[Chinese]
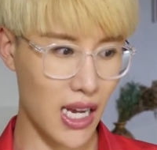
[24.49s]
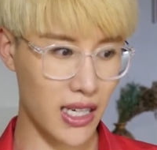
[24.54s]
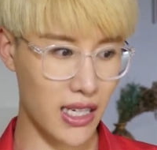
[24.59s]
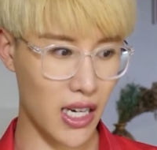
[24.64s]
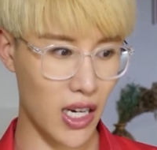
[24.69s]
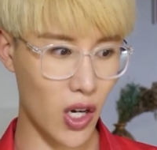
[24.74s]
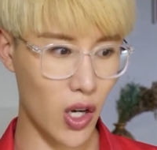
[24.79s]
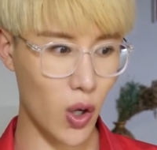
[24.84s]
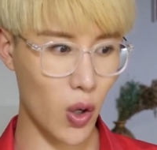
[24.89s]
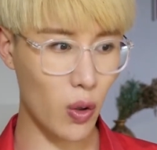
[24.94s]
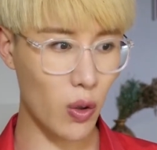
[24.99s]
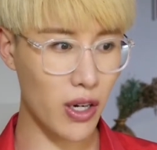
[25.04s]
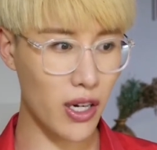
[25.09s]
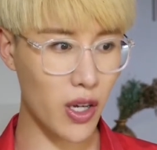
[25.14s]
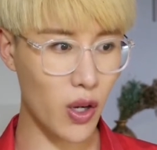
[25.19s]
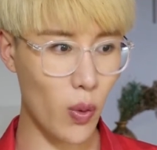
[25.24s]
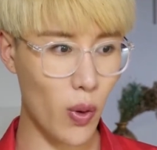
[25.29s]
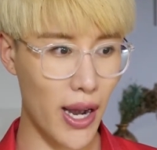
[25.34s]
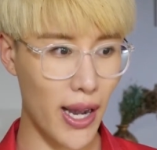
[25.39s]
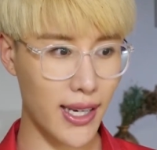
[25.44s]
然后
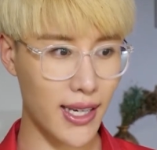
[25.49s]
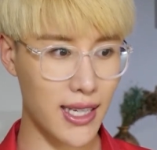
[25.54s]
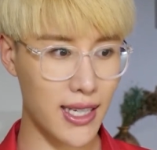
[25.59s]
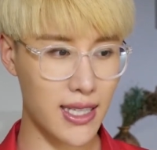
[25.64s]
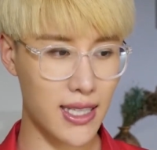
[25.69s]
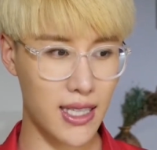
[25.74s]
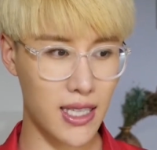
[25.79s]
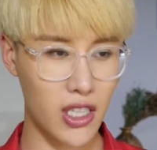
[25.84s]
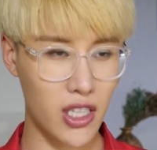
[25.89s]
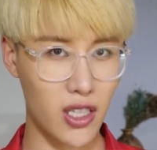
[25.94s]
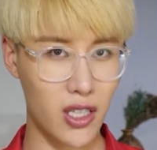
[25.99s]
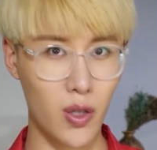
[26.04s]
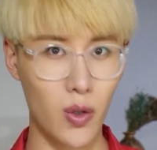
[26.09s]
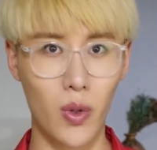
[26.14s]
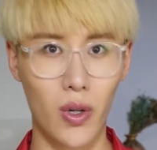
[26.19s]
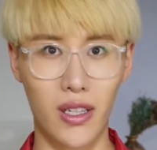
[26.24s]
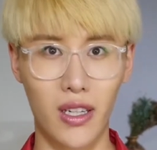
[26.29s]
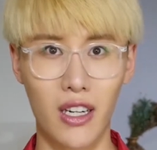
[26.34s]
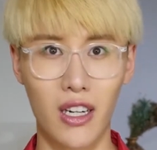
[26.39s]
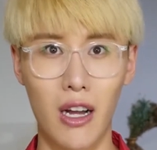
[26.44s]
另外呢，其实
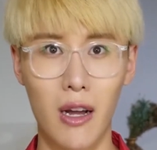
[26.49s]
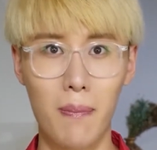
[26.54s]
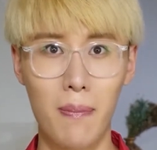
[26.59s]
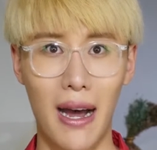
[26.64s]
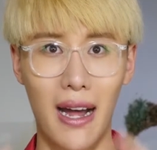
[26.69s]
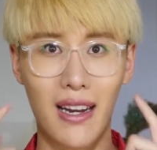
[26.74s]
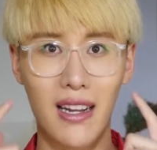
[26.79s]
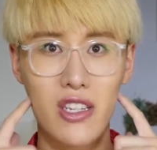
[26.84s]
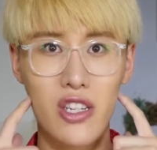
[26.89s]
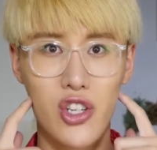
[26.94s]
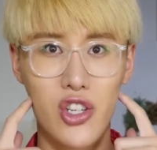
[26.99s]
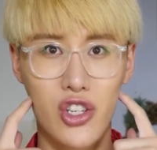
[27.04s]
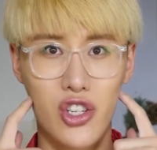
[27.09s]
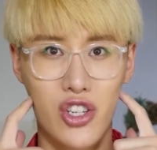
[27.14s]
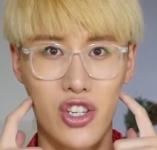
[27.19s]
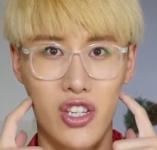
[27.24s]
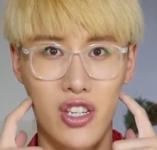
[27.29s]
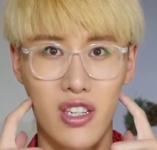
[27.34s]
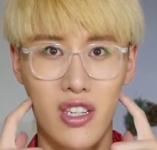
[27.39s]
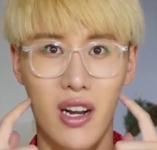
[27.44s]
我刚刚拔了智
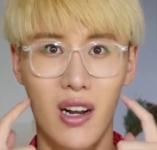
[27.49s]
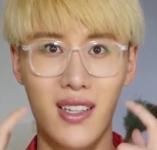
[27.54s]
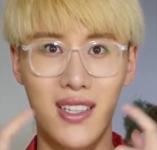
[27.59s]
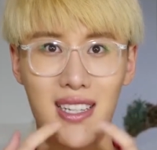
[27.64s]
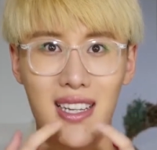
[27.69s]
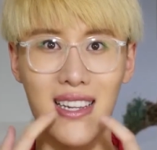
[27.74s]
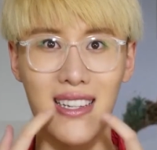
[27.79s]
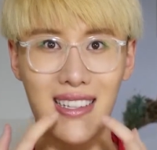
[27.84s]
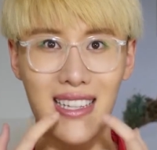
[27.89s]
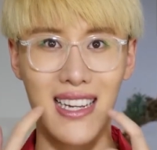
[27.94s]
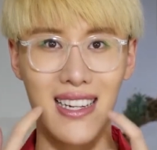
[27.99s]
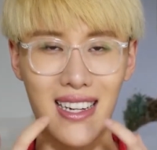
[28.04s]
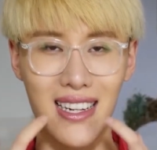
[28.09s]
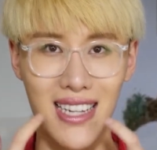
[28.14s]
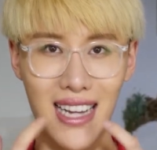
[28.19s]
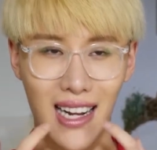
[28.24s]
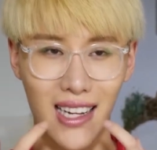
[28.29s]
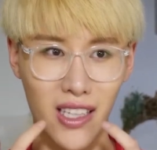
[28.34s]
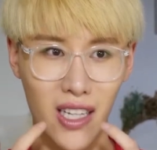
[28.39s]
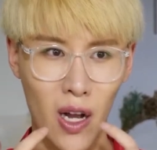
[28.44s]
齿，然后现在戴着
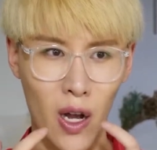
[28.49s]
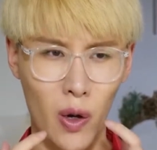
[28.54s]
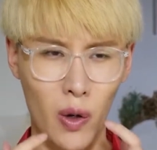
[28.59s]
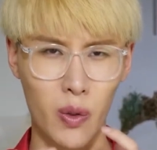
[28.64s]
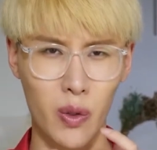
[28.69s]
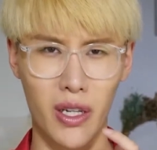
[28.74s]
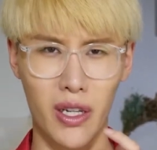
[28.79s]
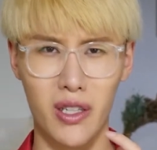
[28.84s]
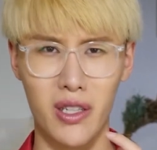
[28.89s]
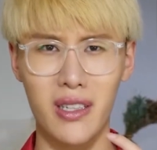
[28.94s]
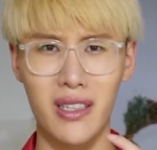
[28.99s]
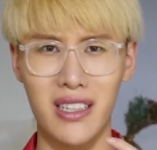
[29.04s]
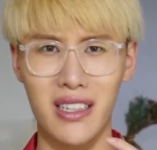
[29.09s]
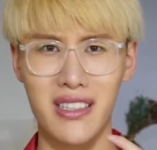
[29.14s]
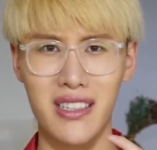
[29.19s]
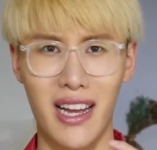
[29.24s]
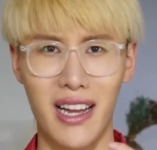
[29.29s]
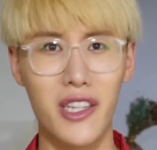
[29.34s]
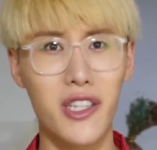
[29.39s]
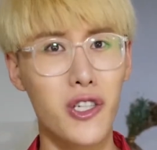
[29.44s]
牙套也是
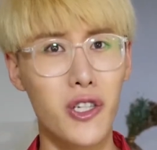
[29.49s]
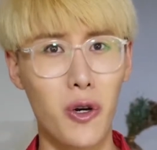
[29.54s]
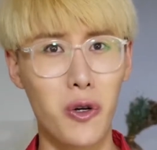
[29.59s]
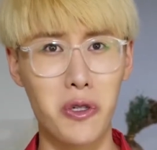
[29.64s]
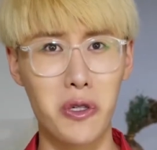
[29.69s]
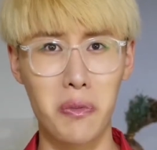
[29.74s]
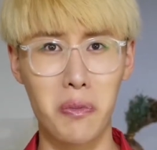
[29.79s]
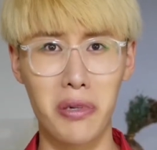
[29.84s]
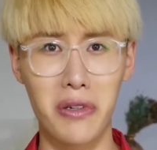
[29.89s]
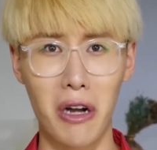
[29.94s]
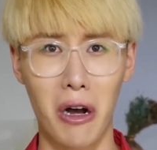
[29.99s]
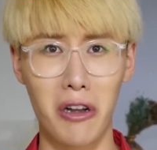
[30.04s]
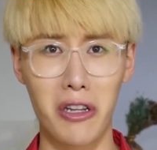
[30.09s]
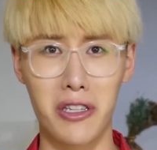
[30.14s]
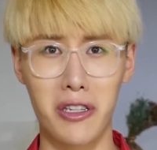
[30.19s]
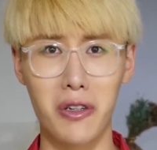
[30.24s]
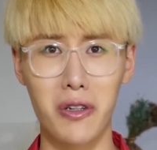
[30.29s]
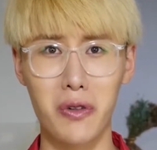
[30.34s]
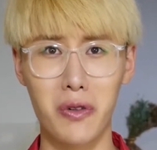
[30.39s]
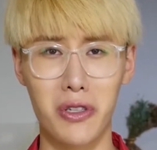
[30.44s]
挺难受的，不高
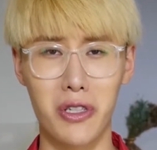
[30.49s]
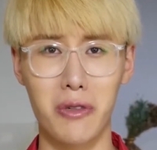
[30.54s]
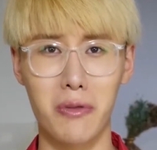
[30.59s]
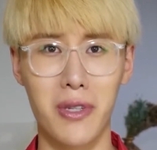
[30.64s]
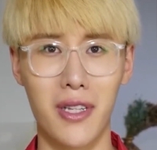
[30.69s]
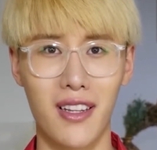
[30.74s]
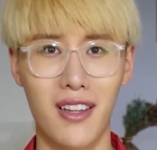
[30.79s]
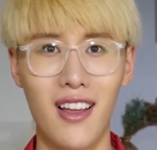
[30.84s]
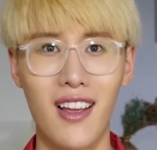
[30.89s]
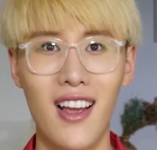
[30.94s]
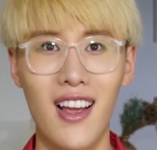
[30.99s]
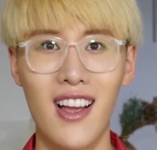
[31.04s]
兴录视频。